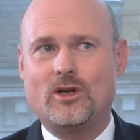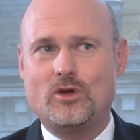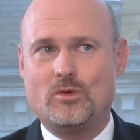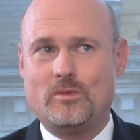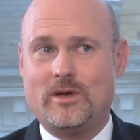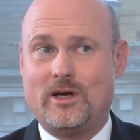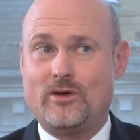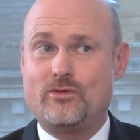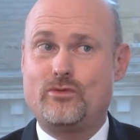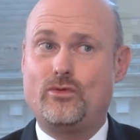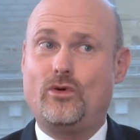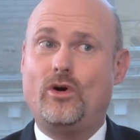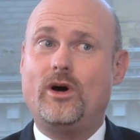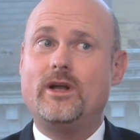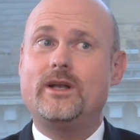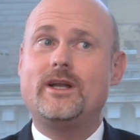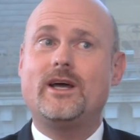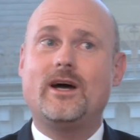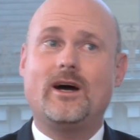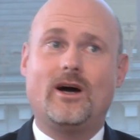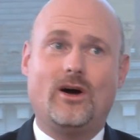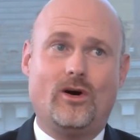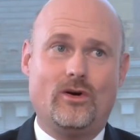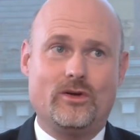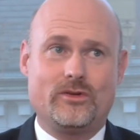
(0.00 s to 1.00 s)
um nach vorne
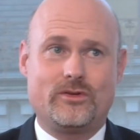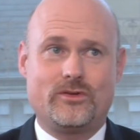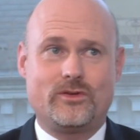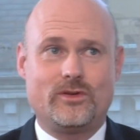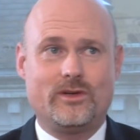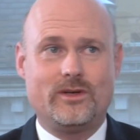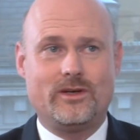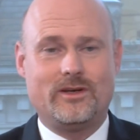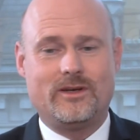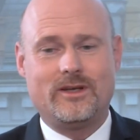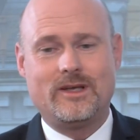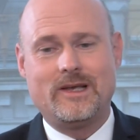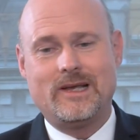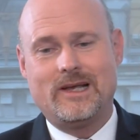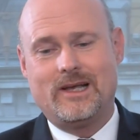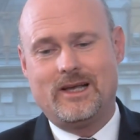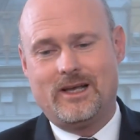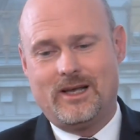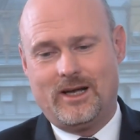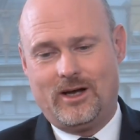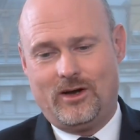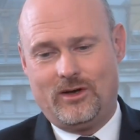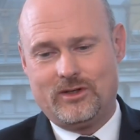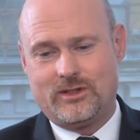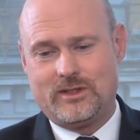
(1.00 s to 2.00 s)
heraus äh,
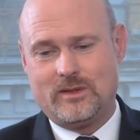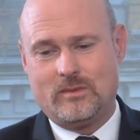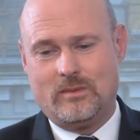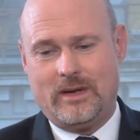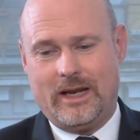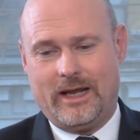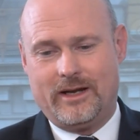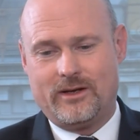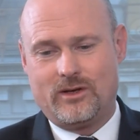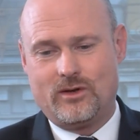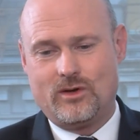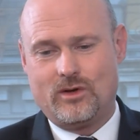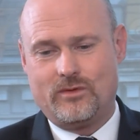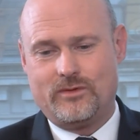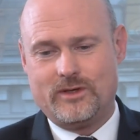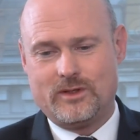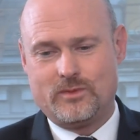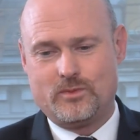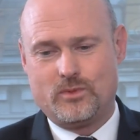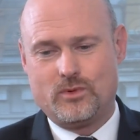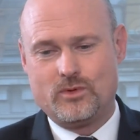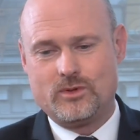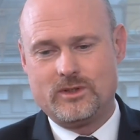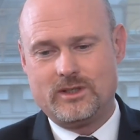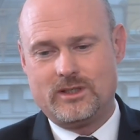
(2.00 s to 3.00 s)
aus dem Land noch was
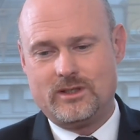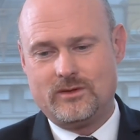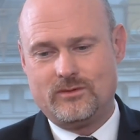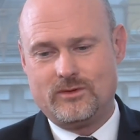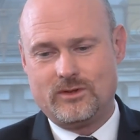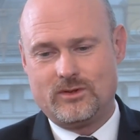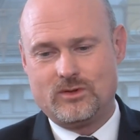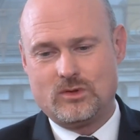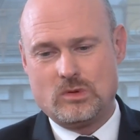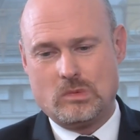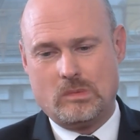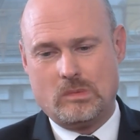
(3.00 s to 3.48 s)
Positives zu